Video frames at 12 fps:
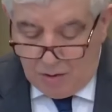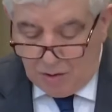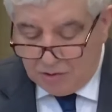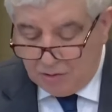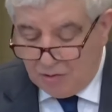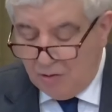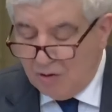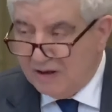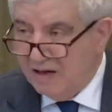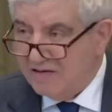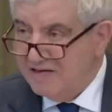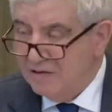Autre grand
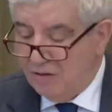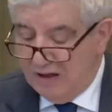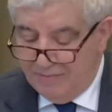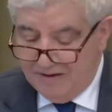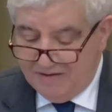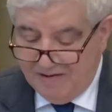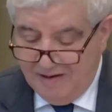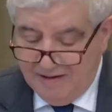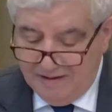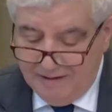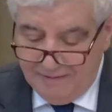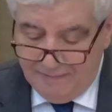classique en la matière,